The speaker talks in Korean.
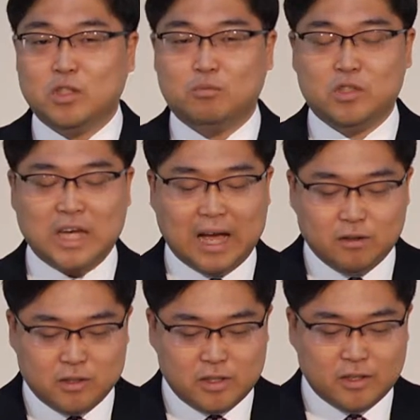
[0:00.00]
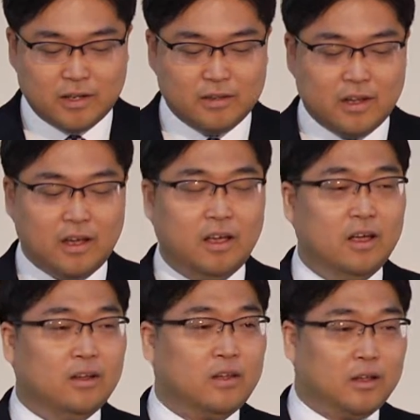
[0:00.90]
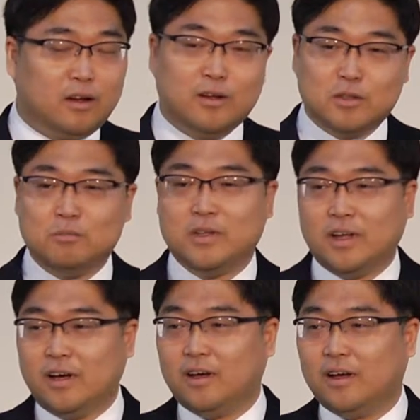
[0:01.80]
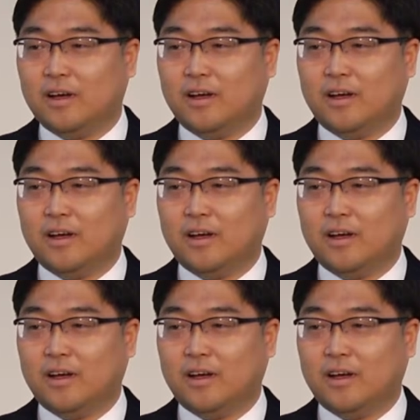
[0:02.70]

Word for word: 쉽지 않으실 텐데 대단하십니다.